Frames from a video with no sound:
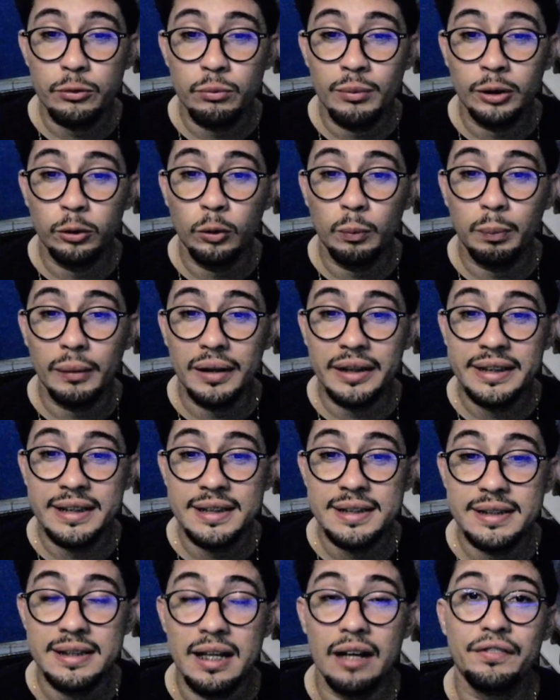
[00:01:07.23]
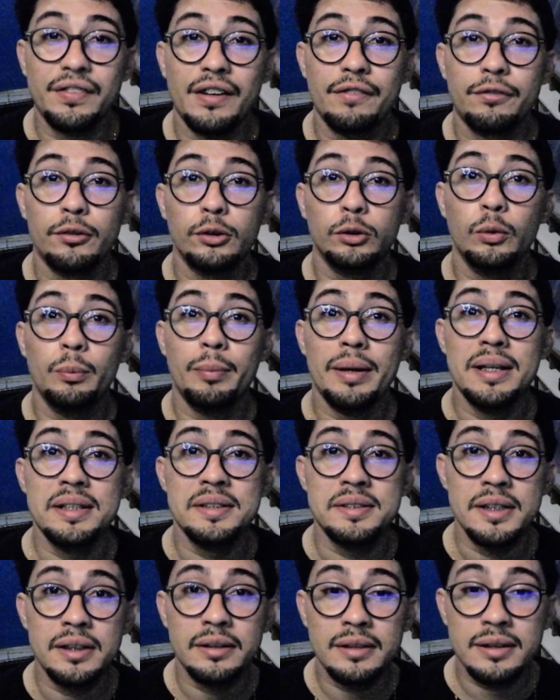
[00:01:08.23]
uma dupla chance a favor do
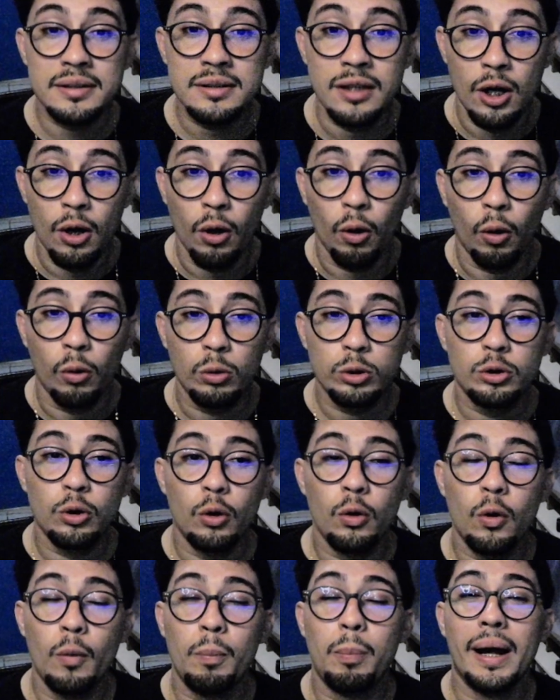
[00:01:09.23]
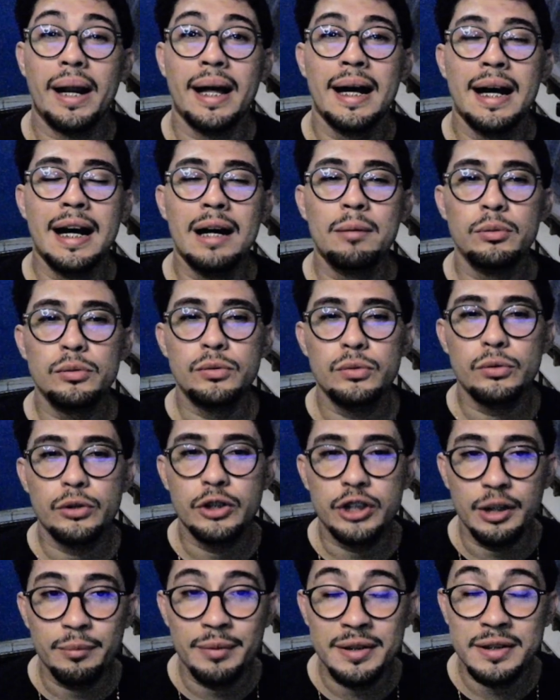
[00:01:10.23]
Besiktas ou jogo para ambos os
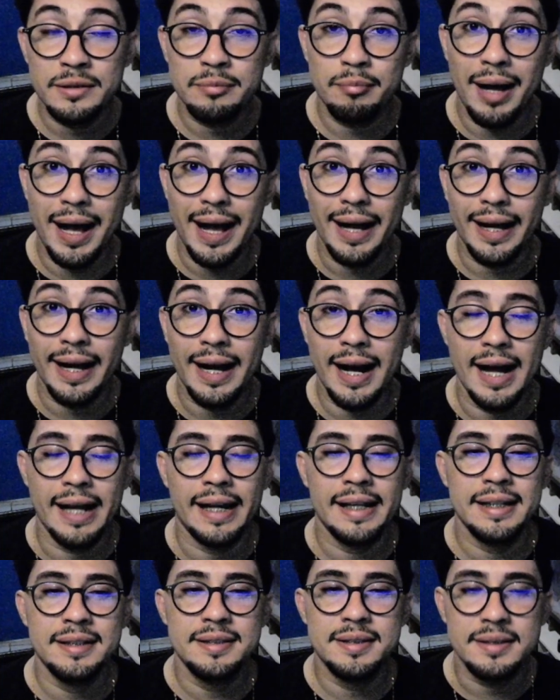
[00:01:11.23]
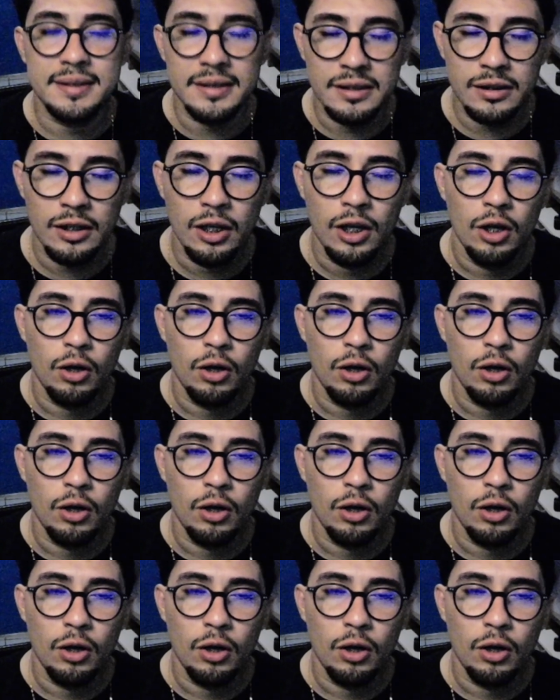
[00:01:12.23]
times marcarem sim.